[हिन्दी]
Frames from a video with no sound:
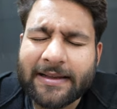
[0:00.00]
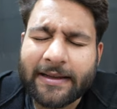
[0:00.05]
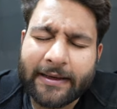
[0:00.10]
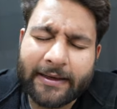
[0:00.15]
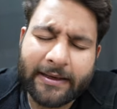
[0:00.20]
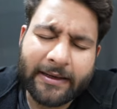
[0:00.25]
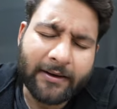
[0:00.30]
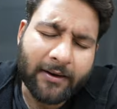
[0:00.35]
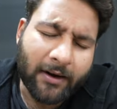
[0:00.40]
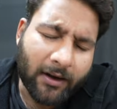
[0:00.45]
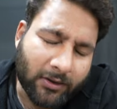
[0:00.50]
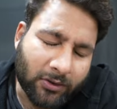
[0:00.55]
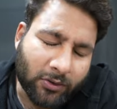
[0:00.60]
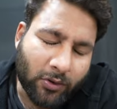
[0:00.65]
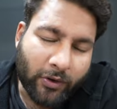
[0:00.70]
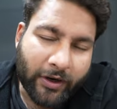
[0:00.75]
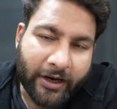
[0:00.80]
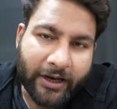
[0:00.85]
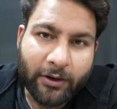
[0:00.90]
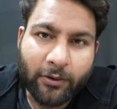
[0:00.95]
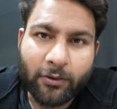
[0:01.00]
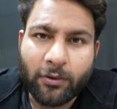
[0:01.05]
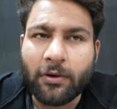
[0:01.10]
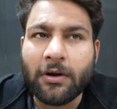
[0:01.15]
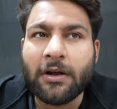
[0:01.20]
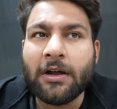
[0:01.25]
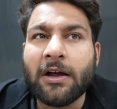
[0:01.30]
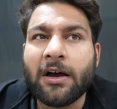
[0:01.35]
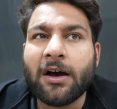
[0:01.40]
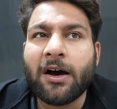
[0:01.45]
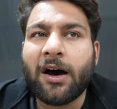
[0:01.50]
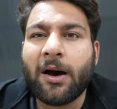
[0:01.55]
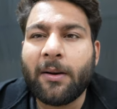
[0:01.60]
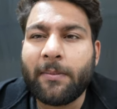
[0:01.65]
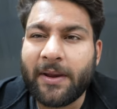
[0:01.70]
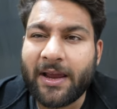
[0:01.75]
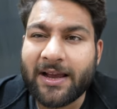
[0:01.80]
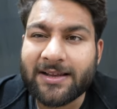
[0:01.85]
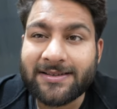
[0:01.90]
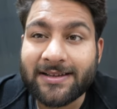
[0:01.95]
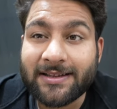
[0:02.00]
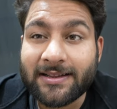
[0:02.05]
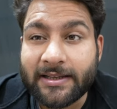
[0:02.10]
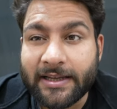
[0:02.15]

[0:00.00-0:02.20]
तारीख की रात को कह लो हम यहाँ से